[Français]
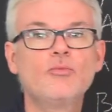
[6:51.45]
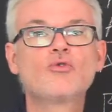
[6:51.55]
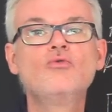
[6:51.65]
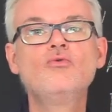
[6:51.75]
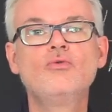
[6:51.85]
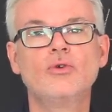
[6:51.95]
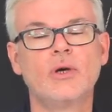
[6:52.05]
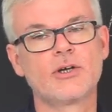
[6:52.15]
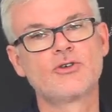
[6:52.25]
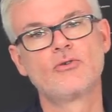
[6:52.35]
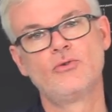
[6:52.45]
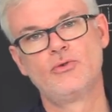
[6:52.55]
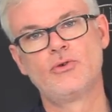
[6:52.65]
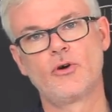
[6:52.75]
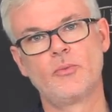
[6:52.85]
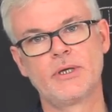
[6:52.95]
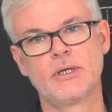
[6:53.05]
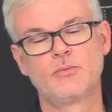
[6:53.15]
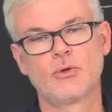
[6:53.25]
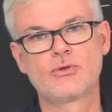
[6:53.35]
beaucoup de l'argent de l'Union
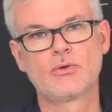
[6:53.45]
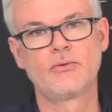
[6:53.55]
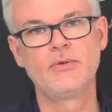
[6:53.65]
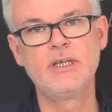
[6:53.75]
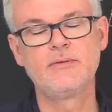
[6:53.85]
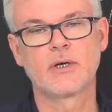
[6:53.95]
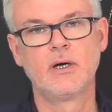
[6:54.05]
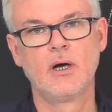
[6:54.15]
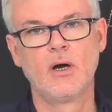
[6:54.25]
européenne pour survivre,